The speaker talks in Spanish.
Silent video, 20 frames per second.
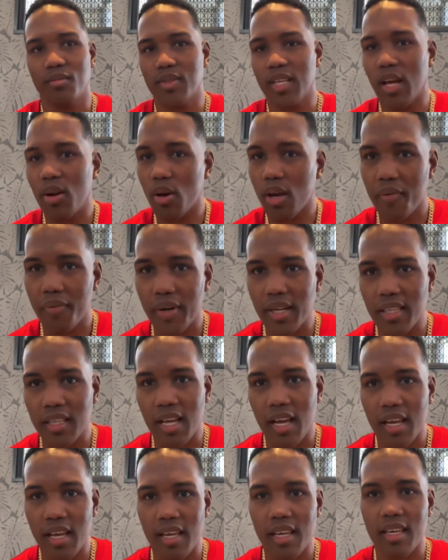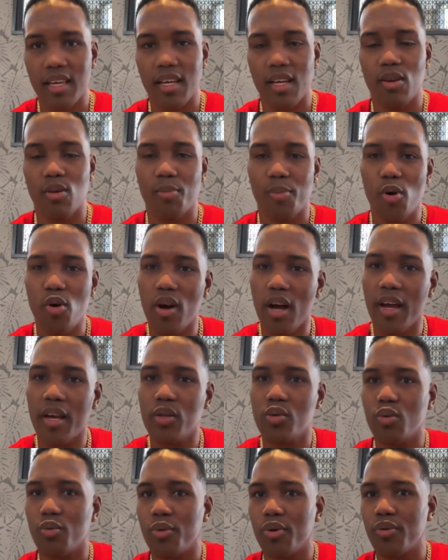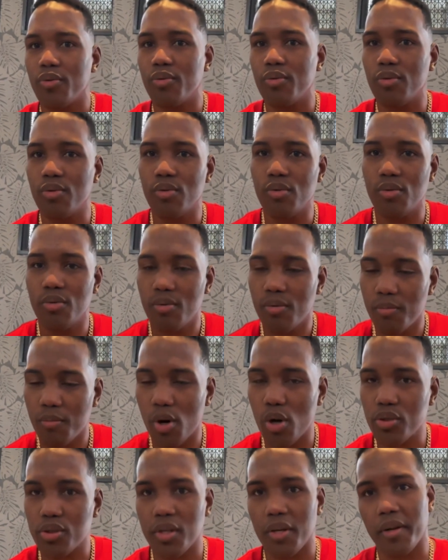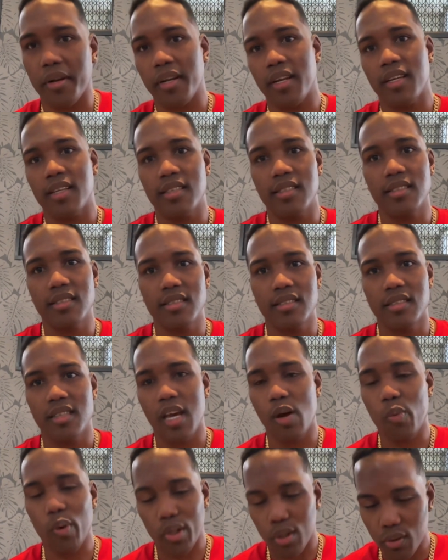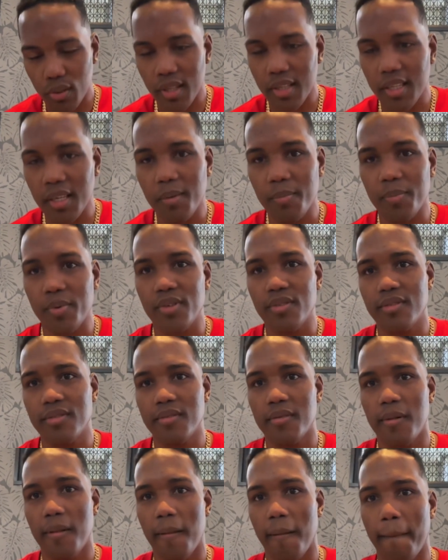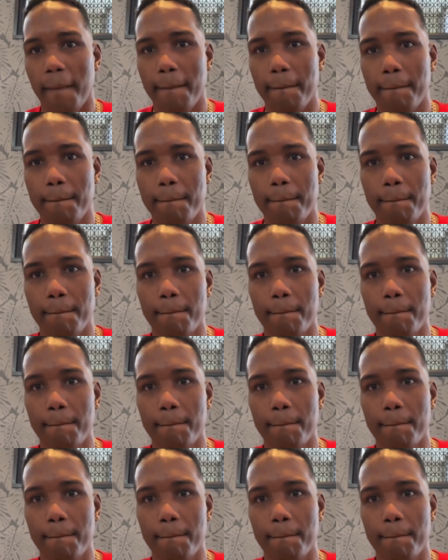Ya lo que falta es que lo pongan en su box en red. Es cuestión de tiempo. Ok.